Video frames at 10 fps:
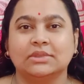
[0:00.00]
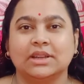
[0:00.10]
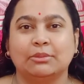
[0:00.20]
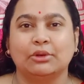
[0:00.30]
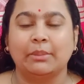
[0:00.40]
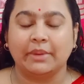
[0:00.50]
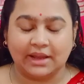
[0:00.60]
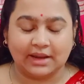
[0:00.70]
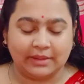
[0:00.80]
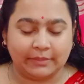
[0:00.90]
যেটা বললাম
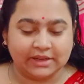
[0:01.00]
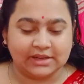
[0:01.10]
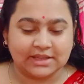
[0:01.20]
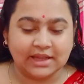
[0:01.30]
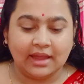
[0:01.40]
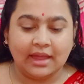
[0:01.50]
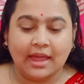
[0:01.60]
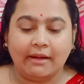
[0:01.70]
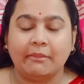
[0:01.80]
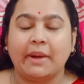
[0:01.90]
মেডিকেল এমার্জেন্সি
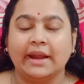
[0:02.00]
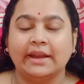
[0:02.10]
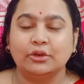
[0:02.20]
আমার মায়ের